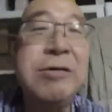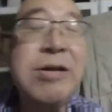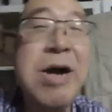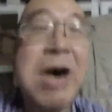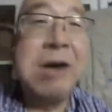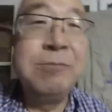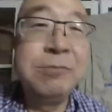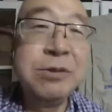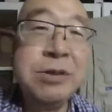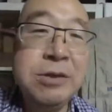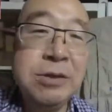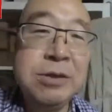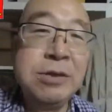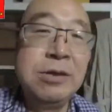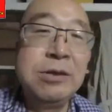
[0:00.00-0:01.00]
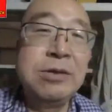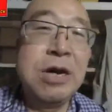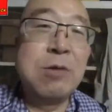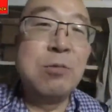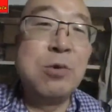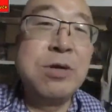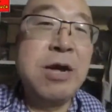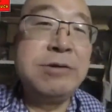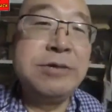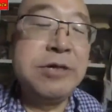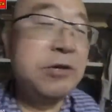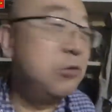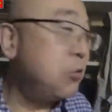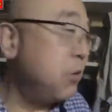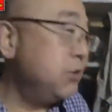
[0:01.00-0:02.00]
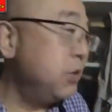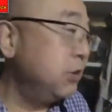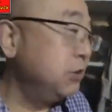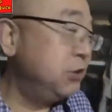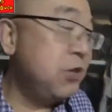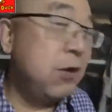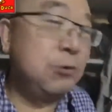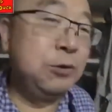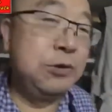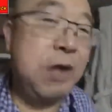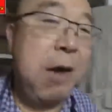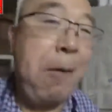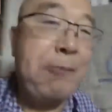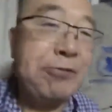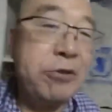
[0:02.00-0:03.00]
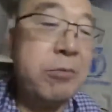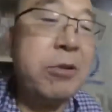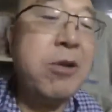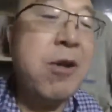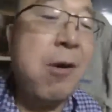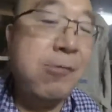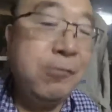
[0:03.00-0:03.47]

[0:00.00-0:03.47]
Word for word: 让无产阶级专政教育呢，是不是？嗯，